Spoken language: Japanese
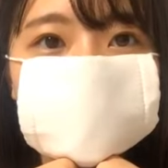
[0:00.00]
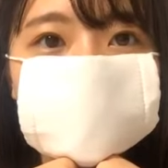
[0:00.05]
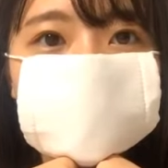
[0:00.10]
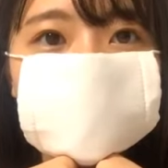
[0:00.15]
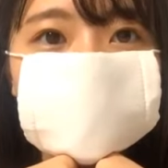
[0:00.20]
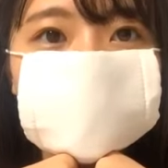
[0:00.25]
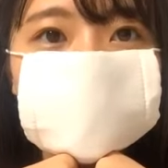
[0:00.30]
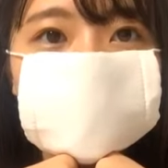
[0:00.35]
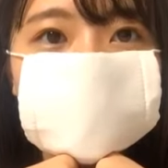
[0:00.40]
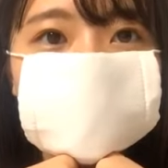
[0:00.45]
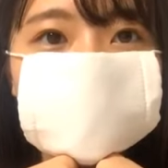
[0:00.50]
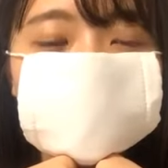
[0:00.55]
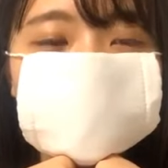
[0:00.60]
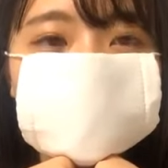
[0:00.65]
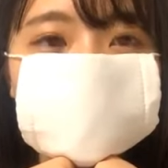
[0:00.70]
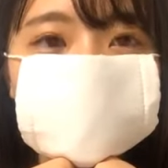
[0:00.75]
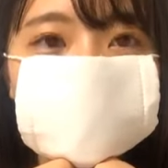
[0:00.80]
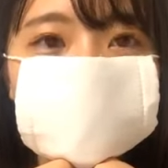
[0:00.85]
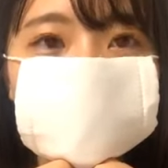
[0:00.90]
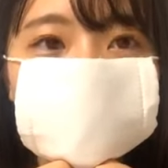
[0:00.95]
シングガールズ
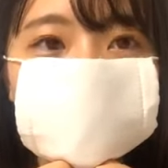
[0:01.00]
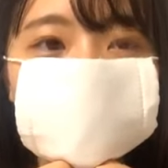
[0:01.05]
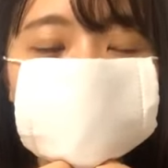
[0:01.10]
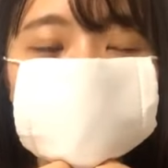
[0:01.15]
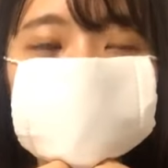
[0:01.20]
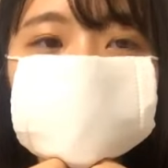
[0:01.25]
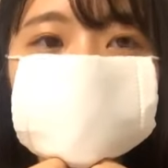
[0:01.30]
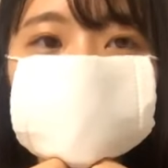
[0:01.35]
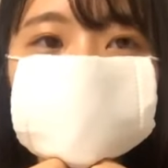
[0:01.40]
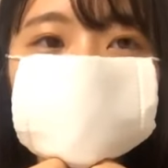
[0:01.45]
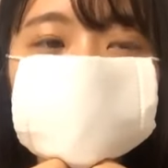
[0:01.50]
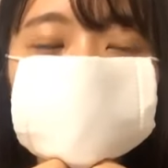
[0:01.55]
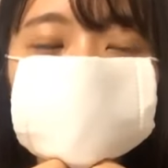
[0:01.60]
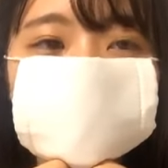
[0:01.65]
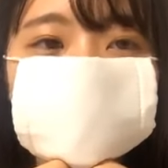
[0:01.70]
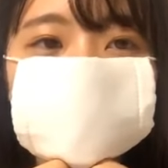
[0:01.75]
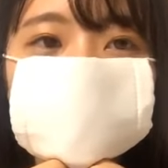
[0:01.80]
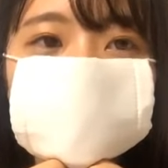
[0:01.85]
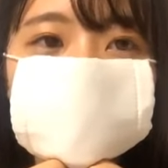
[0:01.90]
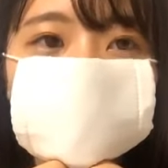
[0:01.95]
の影響うん
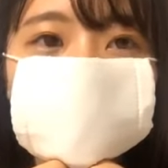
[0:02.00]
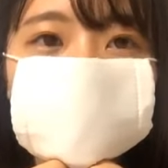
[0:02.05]
うん